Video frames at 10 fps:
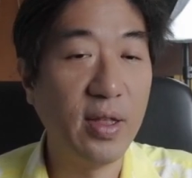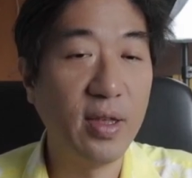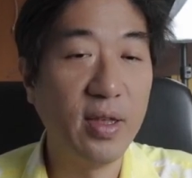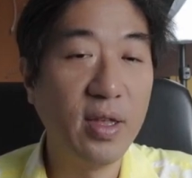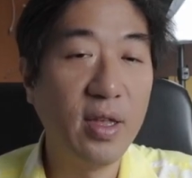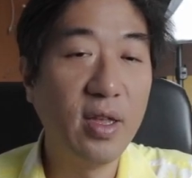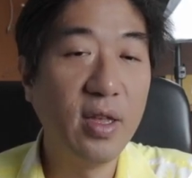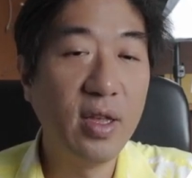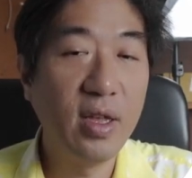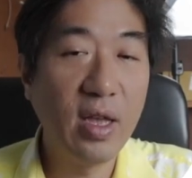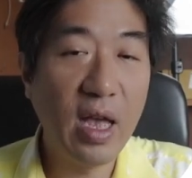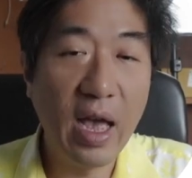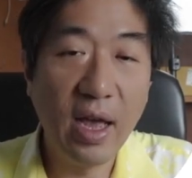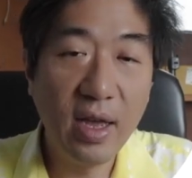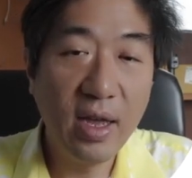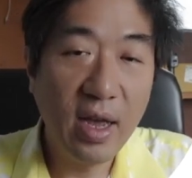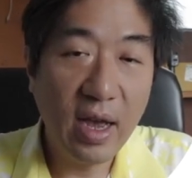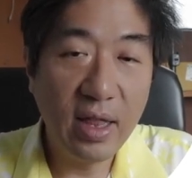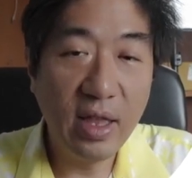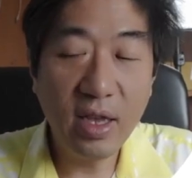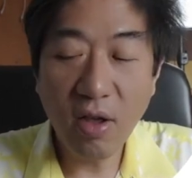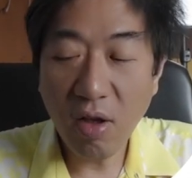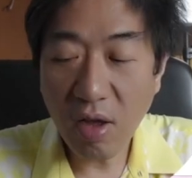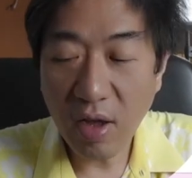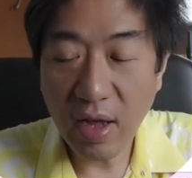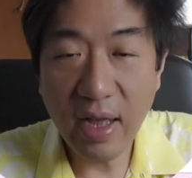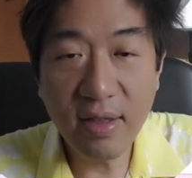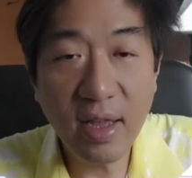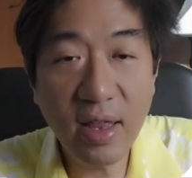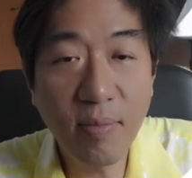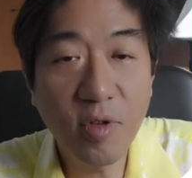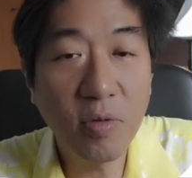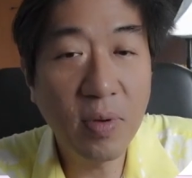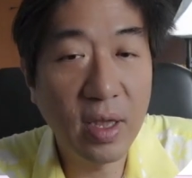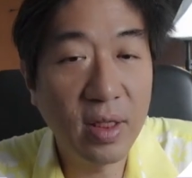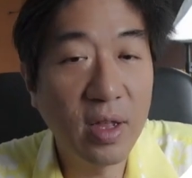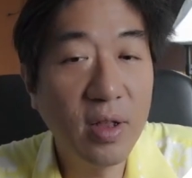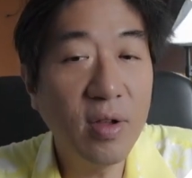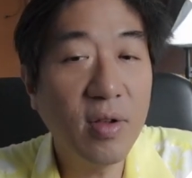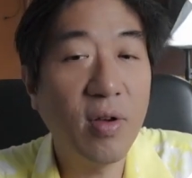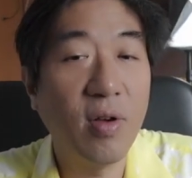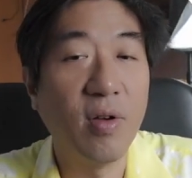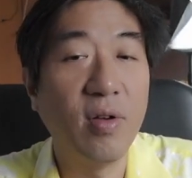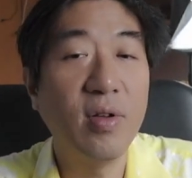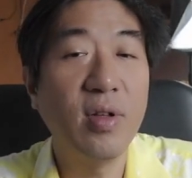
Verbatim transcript: ยดายเลยอ่ะอันนี้ก็อาจารย์ทำเซอร์เพจในเรื่องของ